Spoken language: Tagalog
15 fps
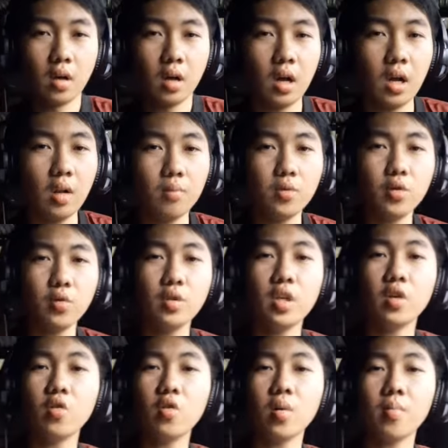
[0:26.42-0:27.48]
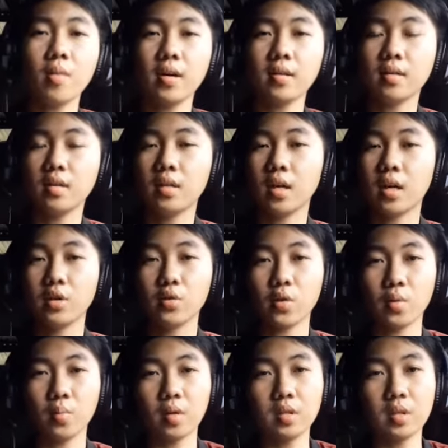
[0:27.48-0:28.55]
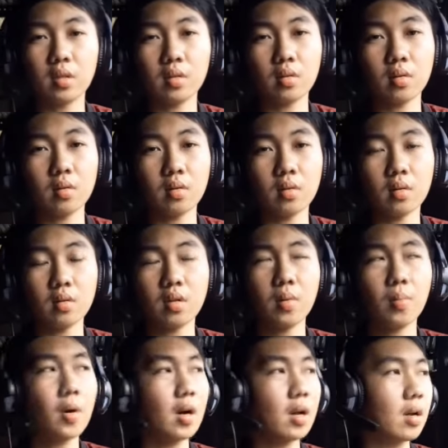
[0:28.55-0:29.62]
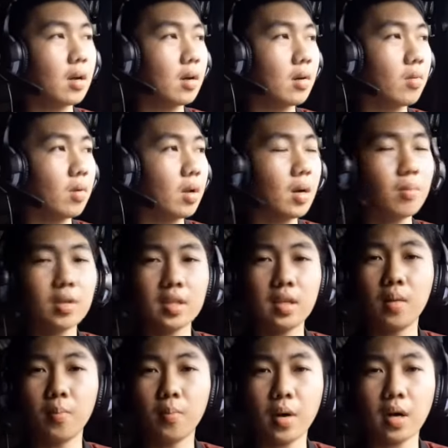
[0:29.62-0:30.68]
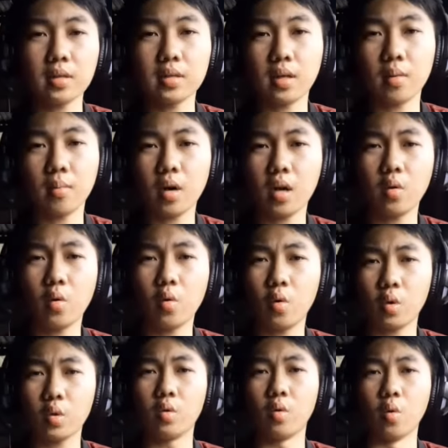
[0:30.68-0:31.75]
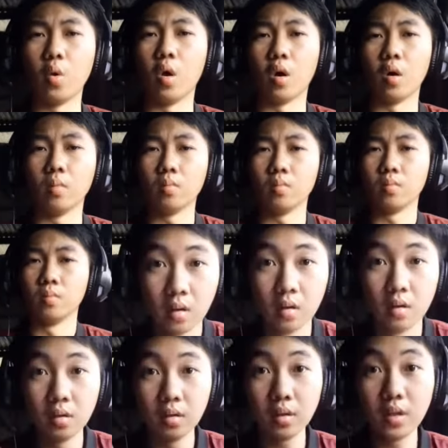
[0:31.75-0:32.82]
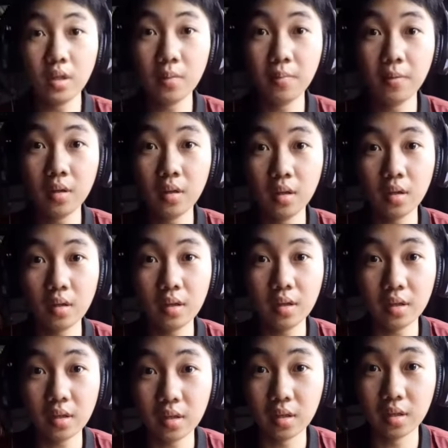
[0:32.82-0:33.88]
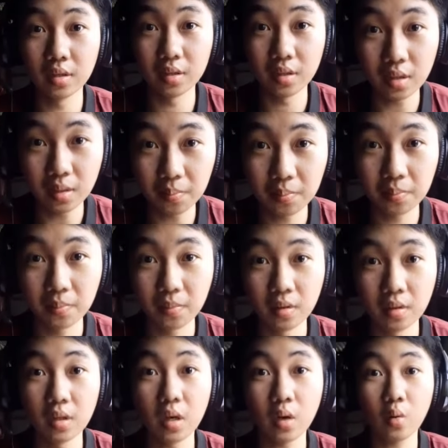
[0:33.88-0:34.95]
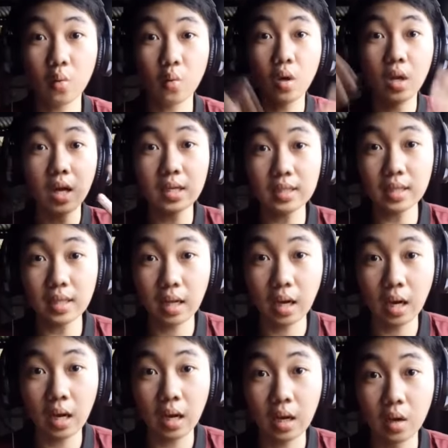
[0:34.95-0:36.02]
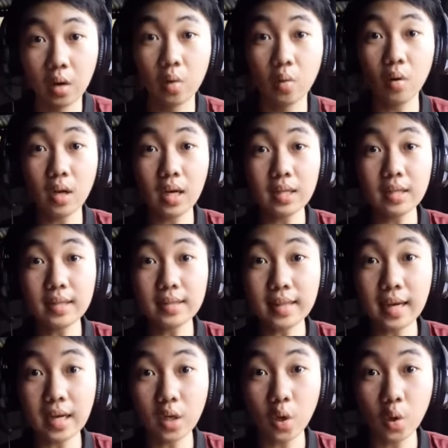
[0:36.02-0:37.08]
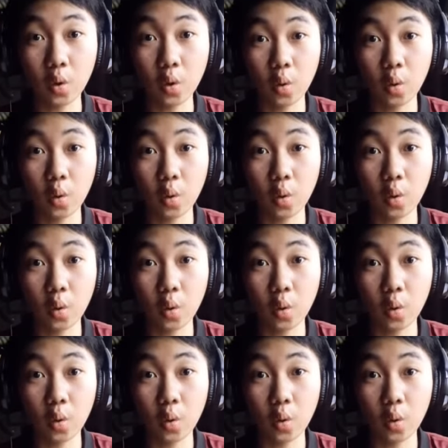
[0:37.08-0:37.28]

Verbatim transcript: Alam niyo, hindi ko nga maintindihan yung iba diyan na parang wala ba silang paki sa mga lolo at lola. Hindi ba nila naiisip na kung wala sila, wala din tayo?